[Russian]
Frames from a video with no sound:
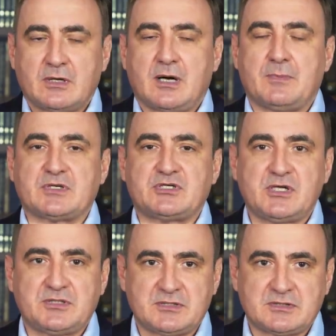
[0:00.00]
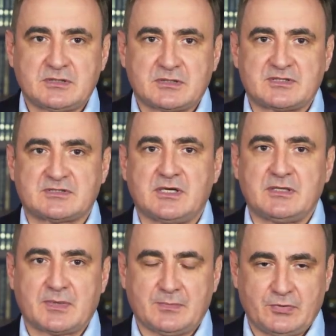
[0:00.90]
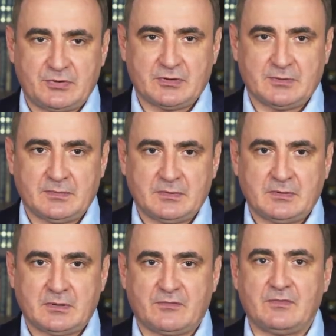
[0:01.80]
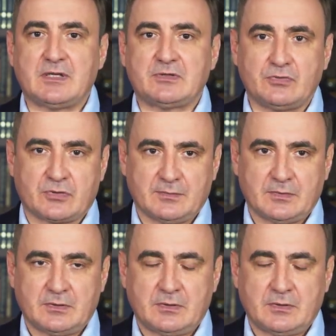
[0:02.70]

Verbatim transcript: обращайтесь к социальным работникам, к волонтерам.